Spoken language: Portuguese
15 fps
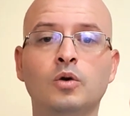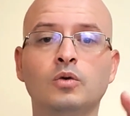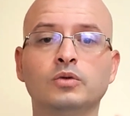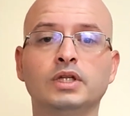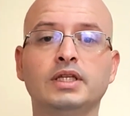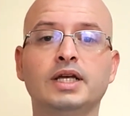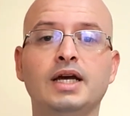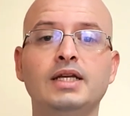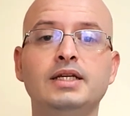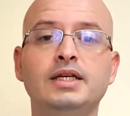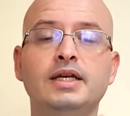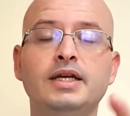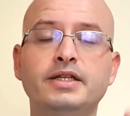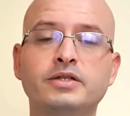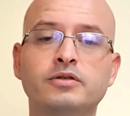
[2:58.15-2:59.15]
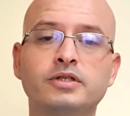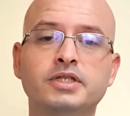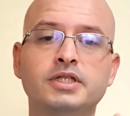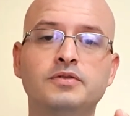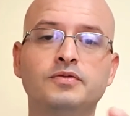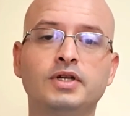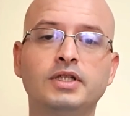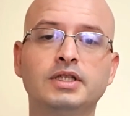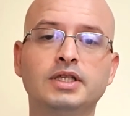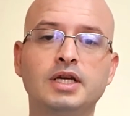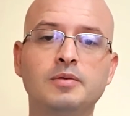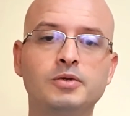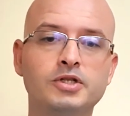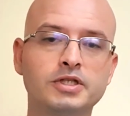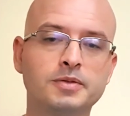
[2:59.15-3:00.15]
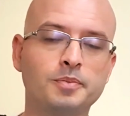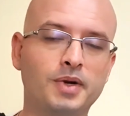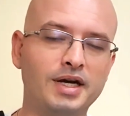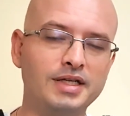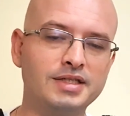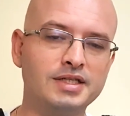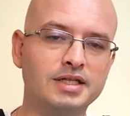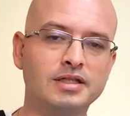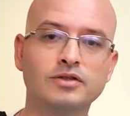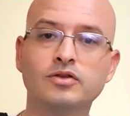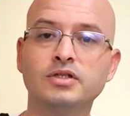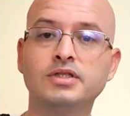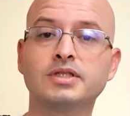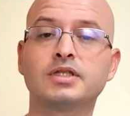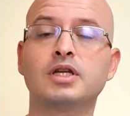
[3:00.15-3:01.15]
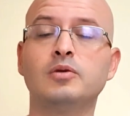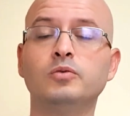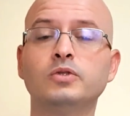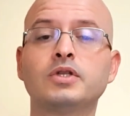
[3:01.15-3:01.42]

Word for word: Detalhe exclusivo ainda da MX Parts é que nós temos